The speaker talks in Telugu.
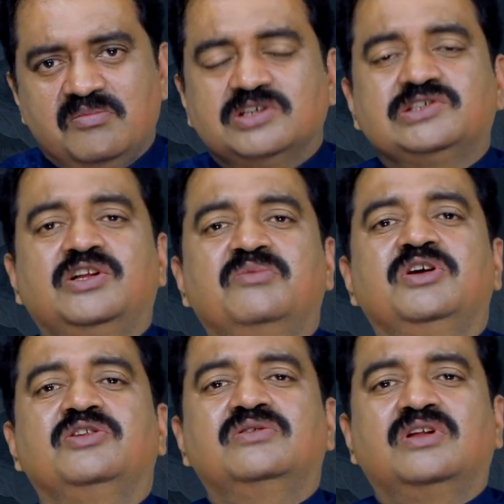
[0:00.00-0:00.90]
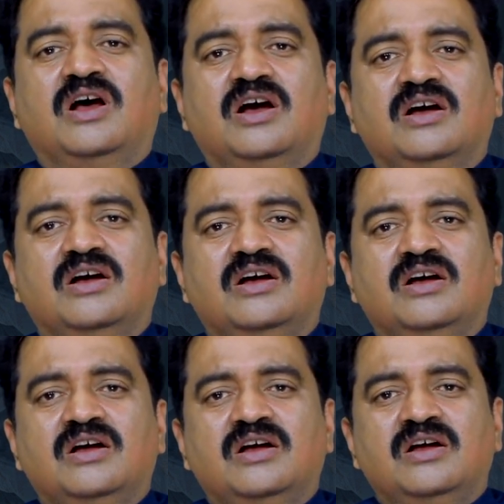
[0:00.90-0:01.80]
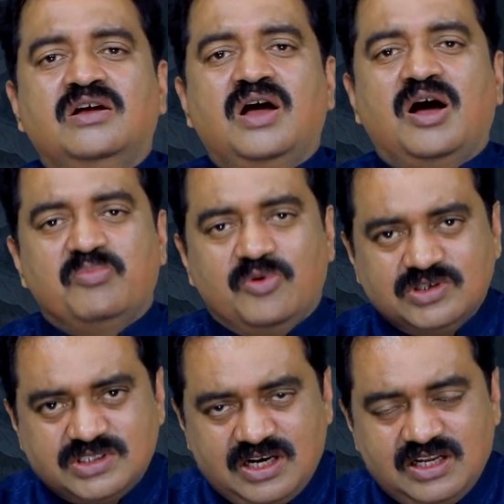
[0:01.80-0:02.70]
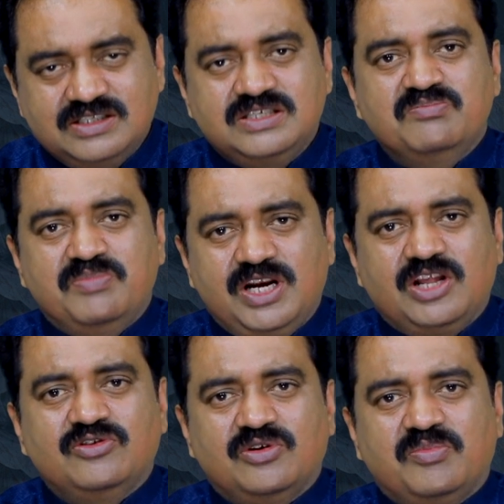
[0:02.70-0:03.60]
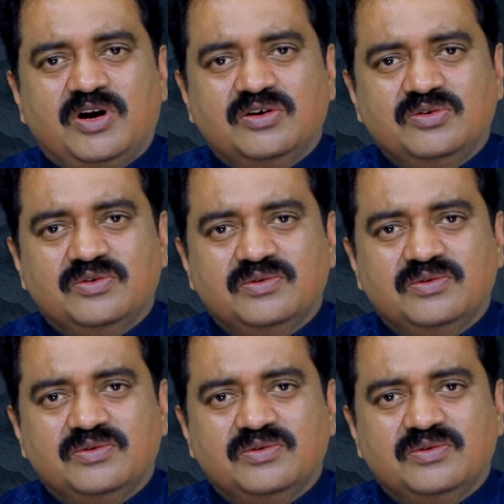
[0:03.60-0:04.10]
బస్సుల మీదున్న ఆ పోస్టర్లను చింపేయటంతో పాటు